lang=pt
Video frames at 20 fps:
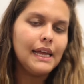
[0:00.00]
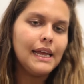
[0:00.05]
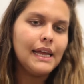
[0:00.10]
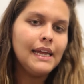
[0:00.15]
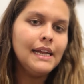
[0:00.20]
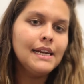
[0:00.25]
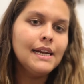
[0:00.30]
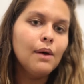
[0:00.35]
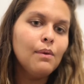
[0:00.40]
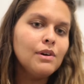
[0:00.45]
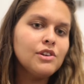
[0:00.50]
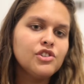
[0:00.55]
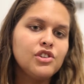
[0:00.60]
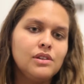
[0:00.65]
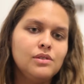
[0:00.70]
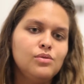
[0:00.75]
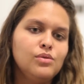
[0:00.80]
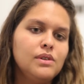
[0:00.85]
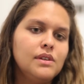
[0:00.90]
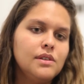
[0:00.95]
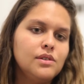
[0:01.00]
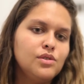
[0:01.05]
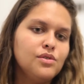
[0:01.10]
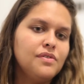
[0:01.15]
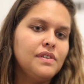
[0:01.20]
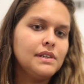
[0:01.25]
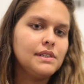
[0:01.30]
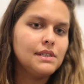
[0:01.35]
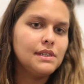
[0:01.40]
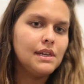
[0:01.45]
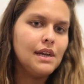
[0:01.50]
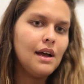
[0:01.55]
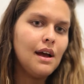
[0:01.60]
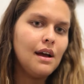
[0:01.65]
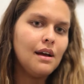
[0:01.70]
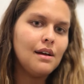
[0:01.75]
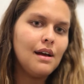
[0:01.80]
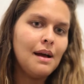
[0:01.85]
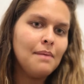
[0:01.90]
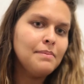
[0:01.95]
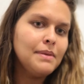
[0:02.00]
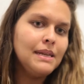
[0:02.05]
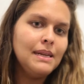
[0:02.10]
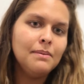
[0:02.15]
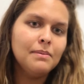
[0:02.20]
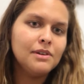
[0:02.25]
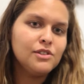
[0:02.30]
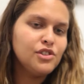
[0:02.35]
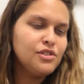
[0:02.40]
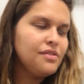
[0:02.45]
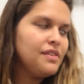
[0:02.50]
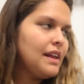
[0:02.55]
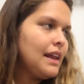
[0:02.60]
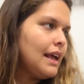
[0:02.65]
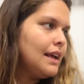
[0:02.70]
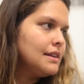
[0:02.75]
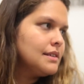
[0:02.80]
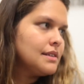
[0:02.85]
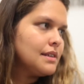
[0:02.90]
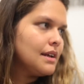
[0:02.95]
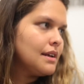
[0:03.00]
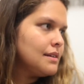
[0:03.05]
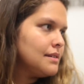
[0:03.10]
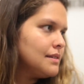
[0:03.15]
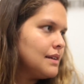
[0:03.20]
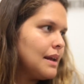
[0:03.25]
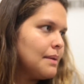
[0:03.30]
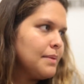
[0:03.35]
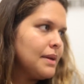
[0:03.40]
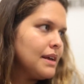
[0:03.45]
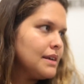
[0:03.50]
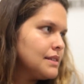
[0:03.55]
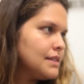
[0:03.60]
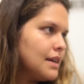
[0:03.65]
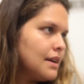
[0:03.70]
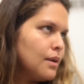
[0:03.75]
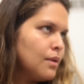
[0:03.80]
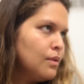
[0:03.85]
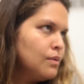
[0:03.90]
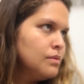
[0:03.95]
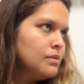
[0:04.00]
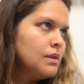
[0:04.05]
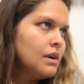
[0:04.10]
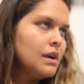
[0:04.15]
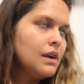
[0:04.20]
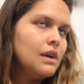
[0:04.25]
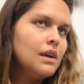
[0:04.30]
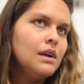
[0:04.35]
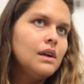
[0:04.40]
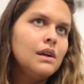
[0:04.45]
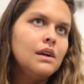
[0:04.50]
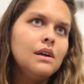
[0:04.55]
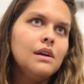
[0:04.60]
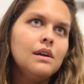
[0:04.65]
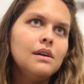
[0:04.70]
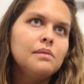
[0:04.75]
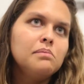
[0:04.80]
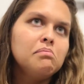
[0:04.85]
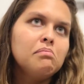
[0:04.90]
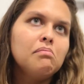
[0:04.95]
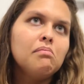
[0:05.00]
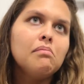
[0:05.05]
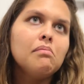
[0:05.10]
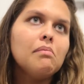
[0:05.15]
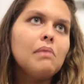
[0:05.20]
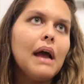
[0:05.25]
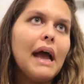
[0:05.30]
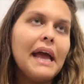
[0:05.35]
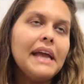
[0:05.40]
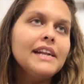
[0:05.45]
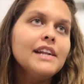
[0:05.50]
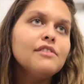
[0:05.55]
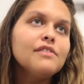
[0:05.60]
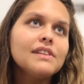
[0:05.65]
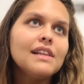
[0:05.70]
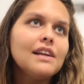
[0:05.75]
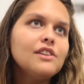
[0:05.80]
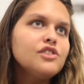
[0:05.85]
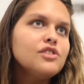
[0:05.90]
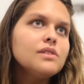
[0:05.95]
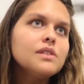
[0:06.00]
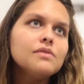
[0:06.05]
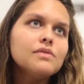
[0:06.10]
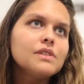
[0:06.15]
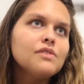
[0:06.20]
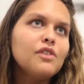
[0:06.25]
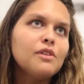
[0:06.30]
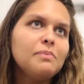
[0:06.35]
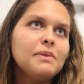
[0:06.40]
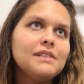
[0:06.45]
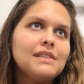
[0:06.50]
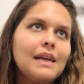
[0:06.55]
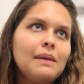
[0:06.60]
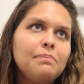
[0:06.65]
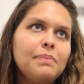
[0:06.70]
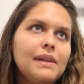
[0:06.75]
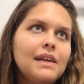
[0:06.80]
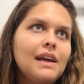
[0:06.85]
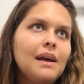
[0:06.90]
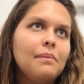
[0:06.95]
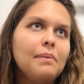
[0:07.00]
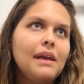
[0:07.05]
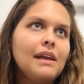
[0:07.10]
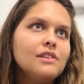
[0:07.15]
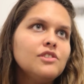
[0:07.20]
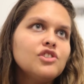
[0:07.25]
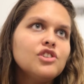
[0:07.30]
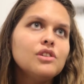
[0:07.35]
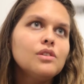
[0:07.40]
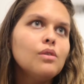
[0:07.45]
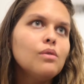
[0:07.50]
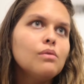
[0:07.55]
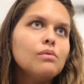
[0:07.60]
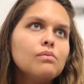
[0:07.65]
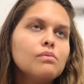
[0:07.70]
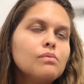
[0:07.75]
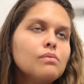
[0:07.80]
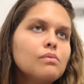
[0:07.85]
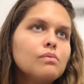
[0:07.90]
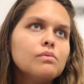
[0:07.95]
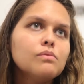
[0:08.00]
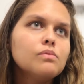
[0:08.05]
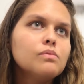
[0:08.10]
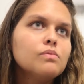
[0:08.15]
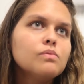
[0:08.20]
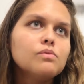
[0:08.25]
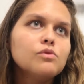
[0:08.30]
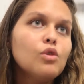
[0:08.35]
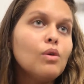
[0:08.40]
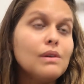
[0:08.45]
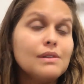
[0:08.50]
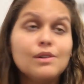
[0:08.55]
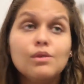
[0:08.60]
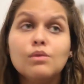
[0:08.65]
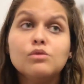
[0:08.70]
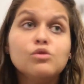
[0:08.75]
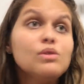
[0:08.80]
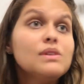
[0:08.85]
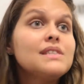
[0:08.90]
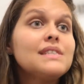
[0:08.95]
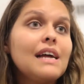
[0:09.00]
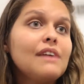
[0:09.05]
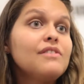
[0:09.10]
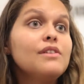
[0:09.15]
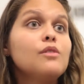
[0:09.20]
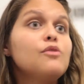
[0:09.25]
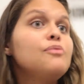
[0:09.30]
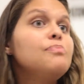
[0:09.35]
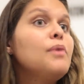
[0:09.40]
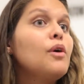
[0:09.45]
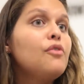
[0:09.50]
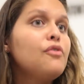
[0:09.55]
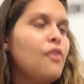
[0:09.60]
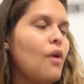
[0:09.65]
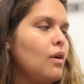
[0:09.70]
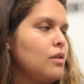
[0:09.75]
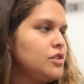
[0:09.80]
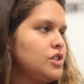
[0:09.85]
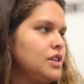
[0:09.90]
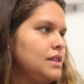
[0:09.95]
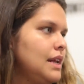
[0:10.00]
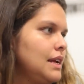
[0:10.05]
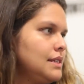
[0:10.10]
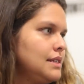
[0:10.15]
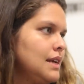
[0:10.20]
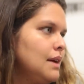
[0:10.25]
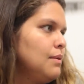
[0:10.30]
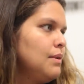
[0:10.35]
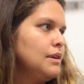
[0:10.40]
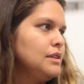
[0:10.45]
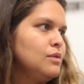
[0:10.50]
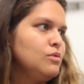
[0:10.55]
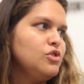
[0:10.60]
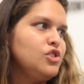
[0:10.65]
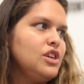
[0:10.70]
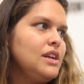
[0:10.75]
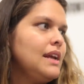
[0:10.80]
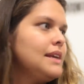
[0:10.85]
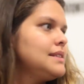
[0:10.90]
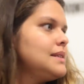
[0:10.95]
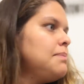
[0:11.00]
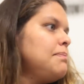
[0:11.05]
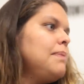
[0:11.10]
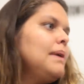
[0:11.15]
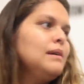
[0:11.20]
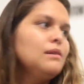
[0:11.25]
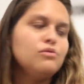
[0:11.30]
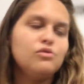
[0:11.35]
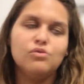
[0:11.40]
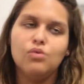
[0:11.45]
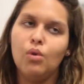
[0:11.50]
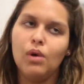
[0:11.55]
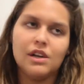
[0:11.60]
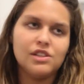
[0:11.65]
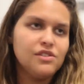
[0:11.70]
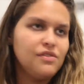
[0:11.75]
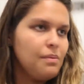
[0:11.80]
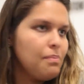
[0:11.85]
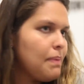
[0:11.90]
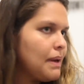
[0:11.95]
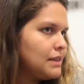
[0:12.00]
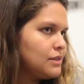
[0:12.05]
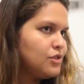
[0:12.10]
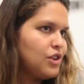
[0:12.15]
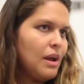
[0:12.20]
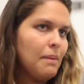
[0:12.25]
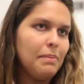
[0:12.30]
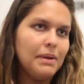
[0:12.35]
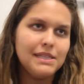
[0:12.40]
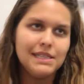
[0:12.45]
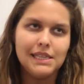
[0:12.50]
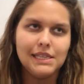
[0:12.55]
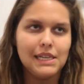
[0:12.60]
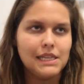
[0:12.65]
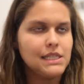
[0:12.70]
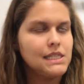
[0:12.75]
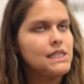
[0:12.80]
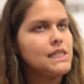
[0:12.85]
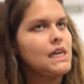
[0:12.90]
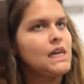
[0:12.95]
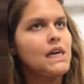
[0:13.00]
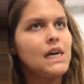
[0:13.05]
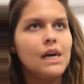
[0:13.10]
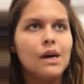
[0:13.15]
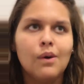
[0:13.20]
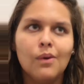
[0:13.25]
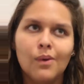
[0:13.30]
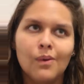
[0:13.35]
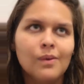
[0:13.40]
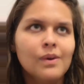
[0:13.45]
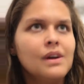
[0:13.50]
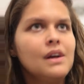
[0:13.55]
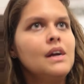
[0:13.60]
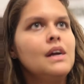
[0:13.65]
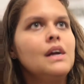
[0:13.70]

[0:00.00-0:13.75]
e não achando que isso fazia a mínima diferença na minha ação. E na verdade, se você for pensar empiricamente, não, não, não estava no meu foco de atenção. Eu não tinha esse. Eu nunca tive peso de representação.